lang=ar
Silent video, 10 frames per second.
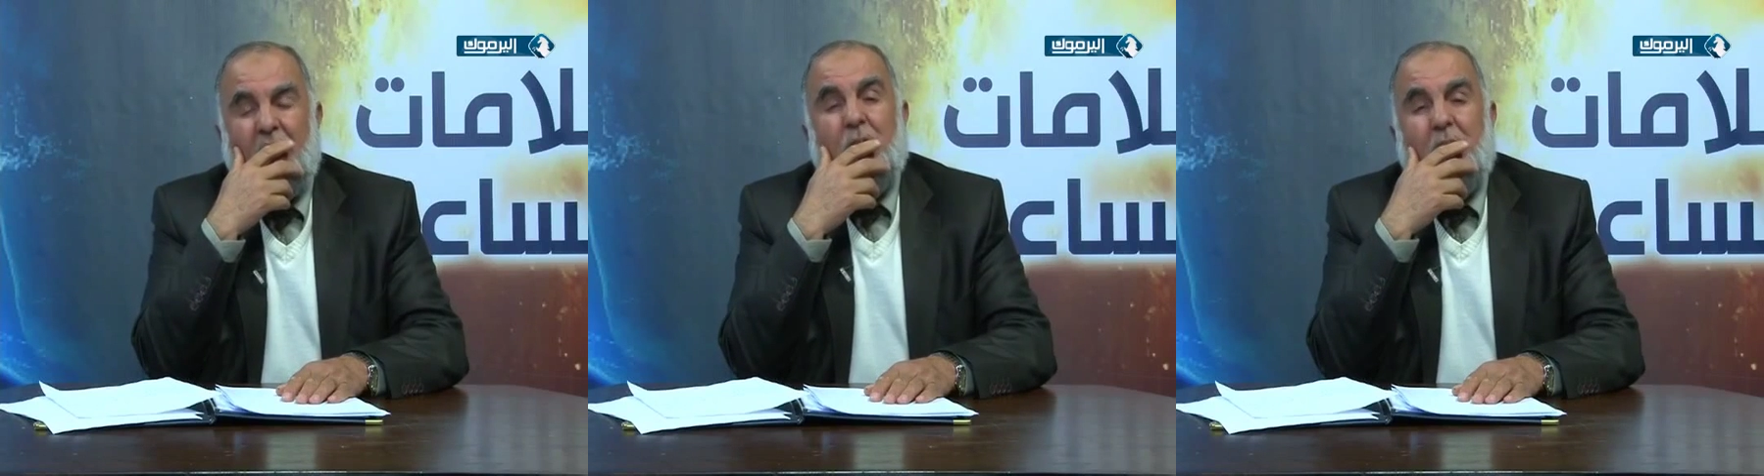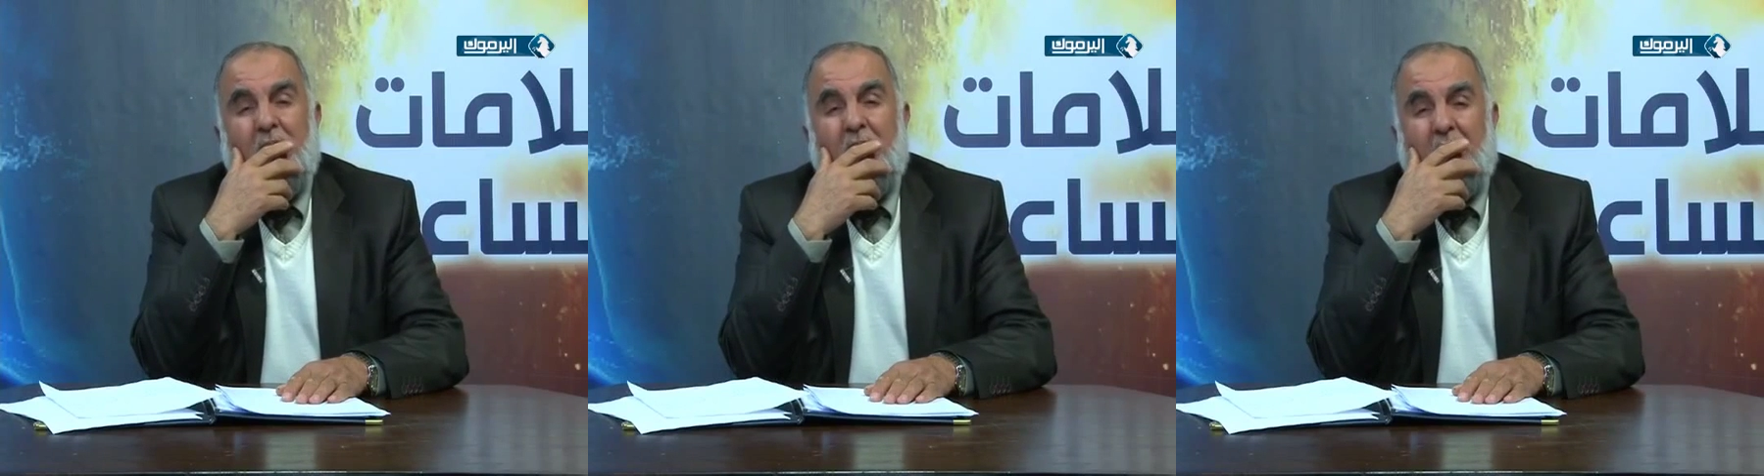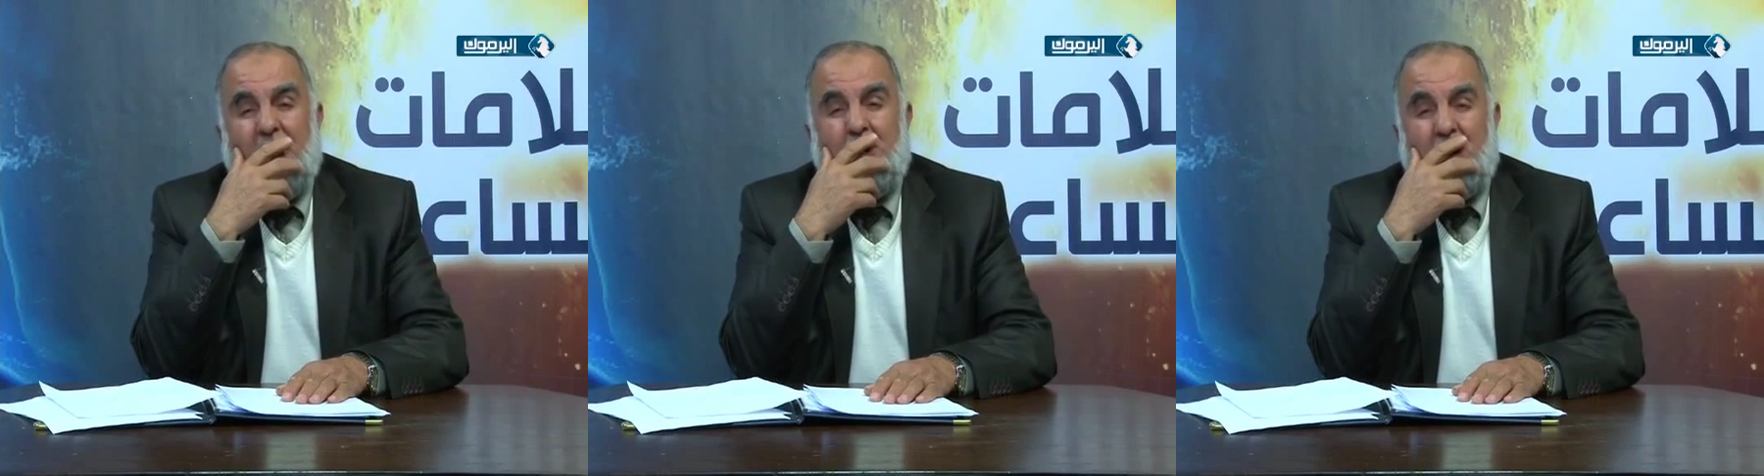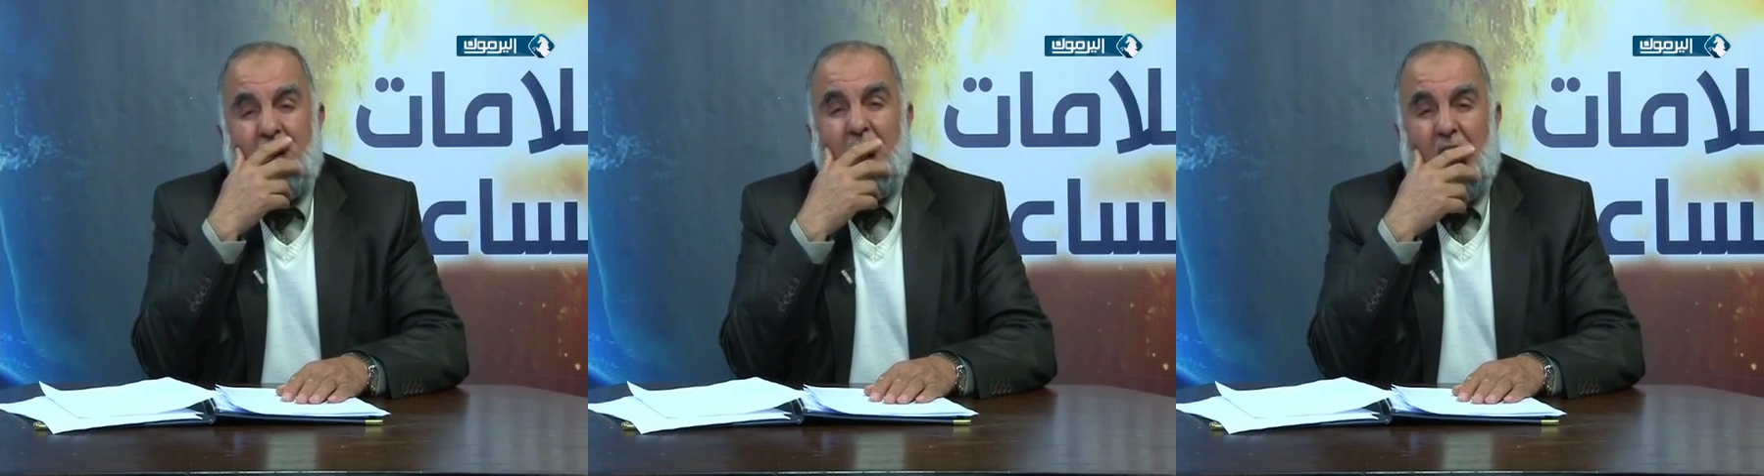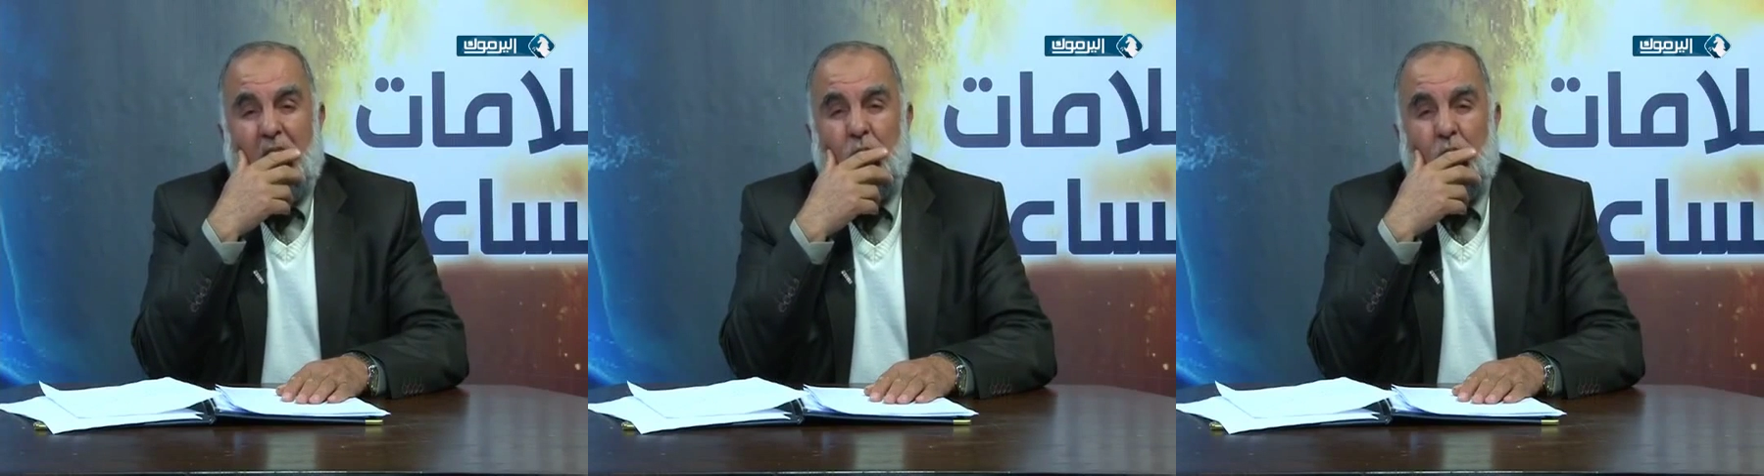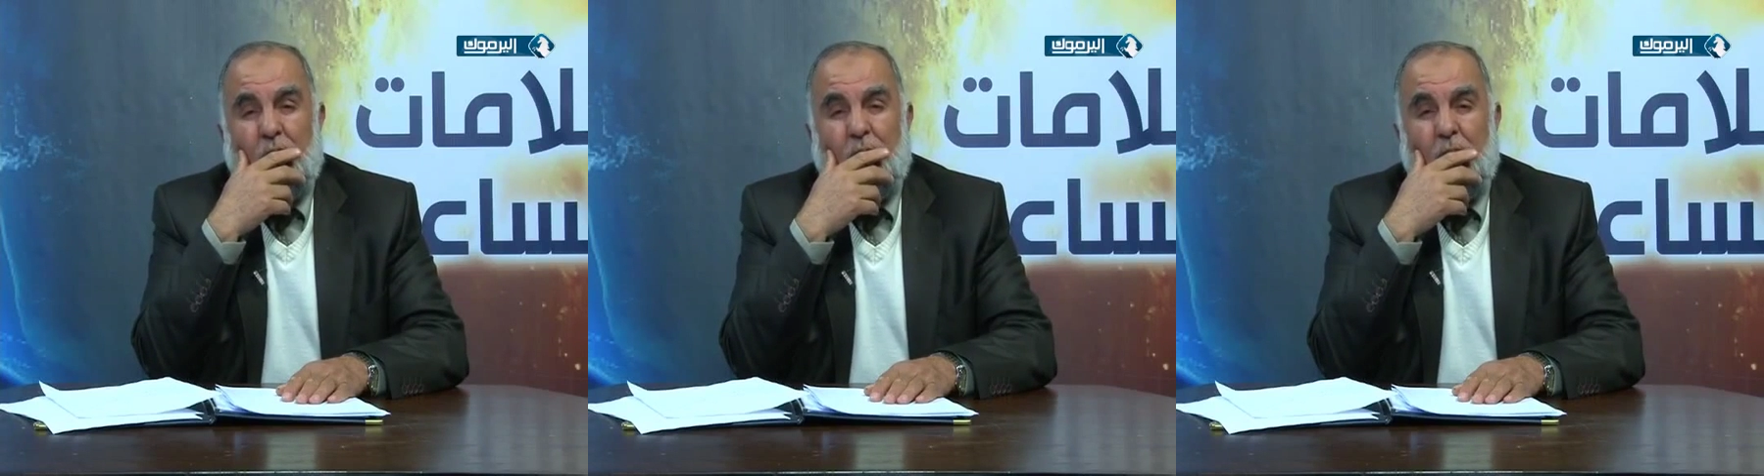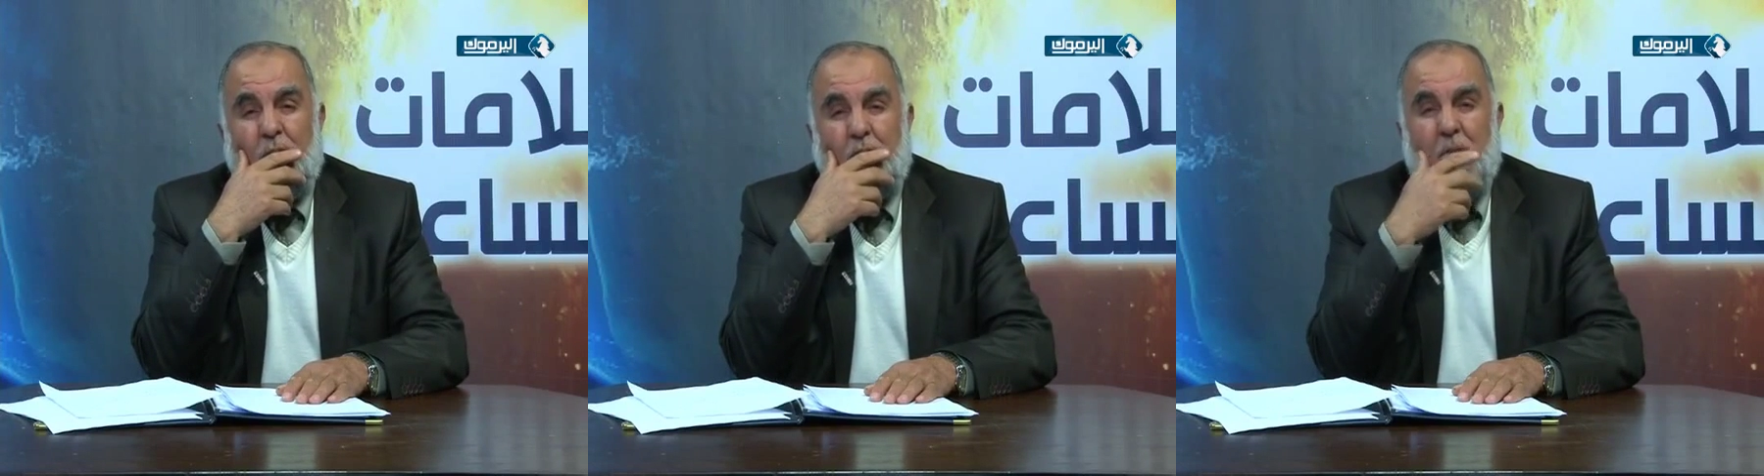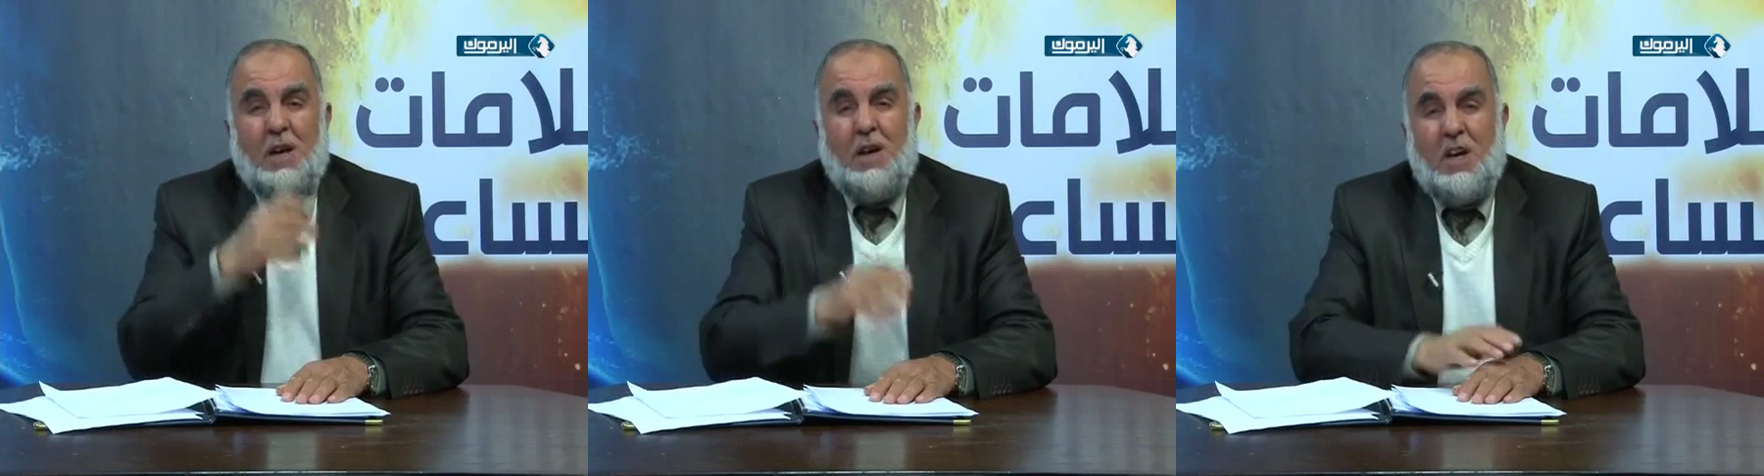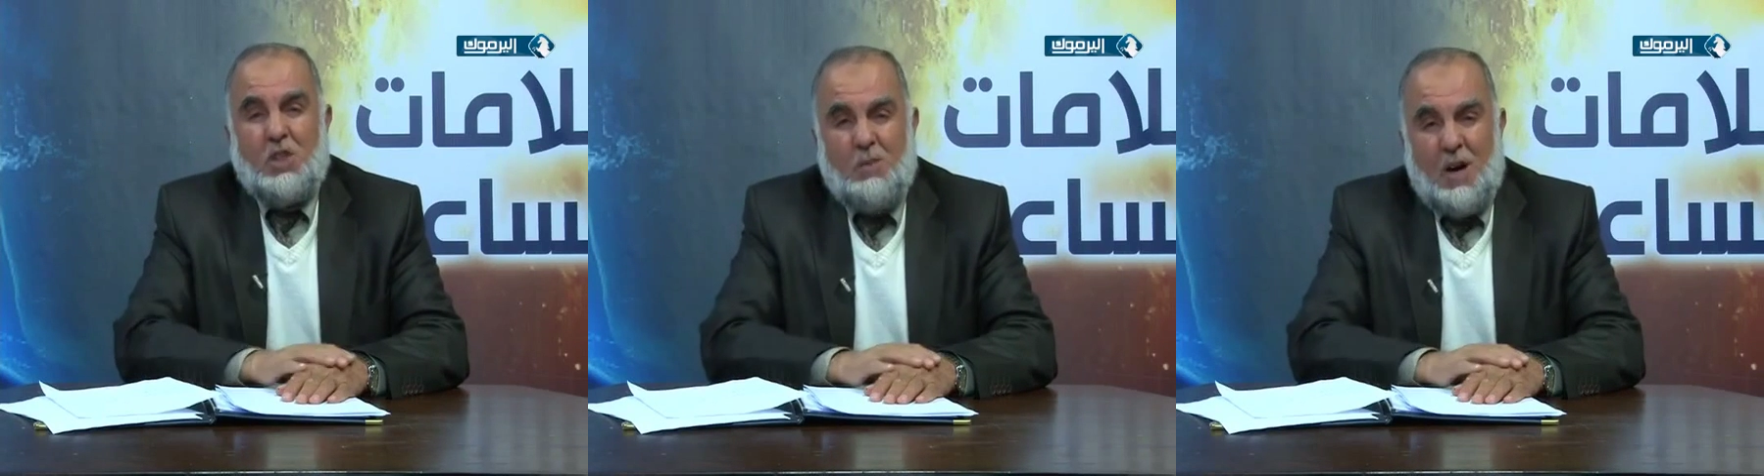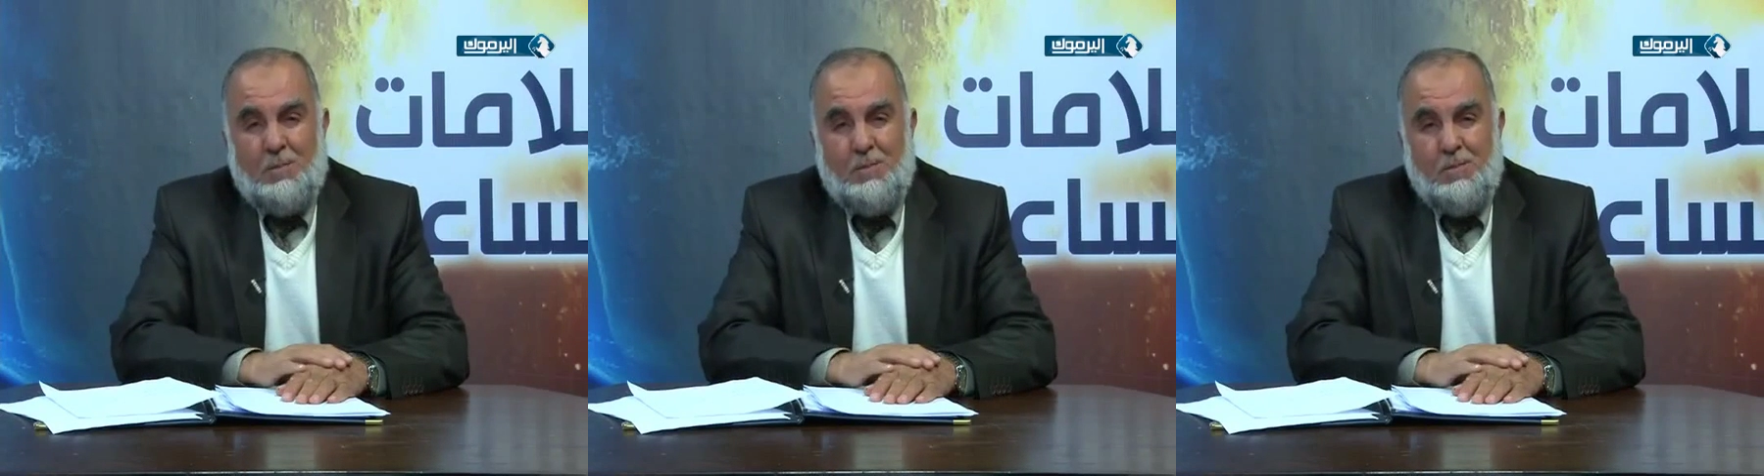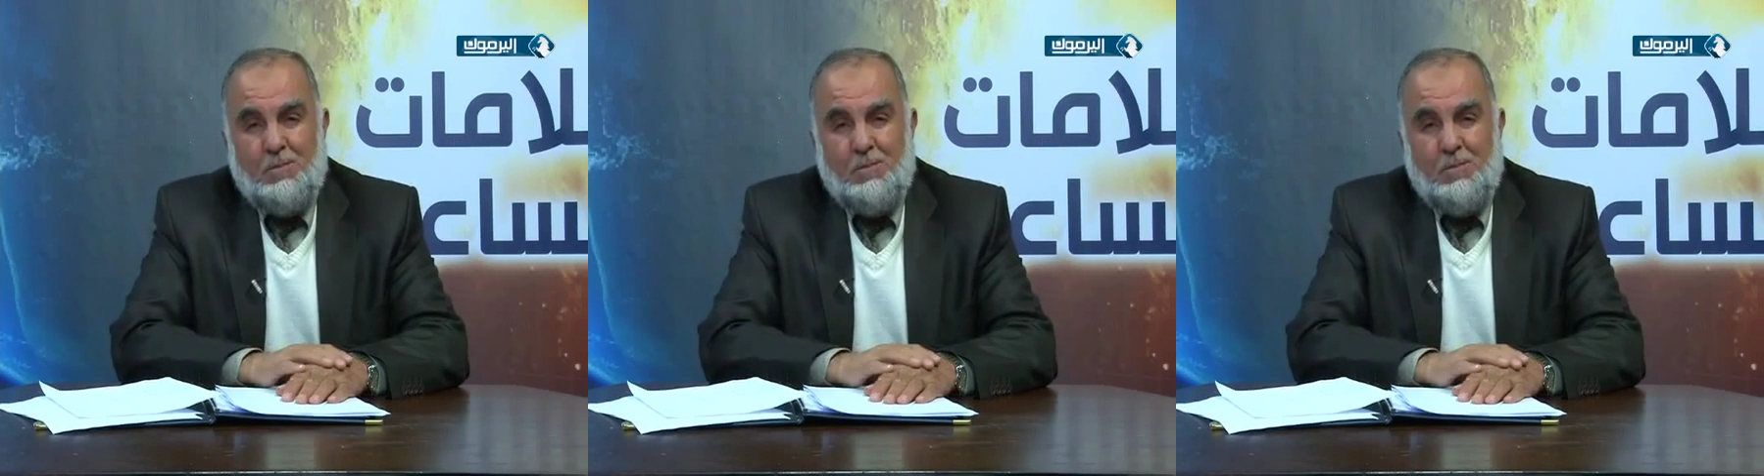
لماذا قدم استقالته ما هي الأسباب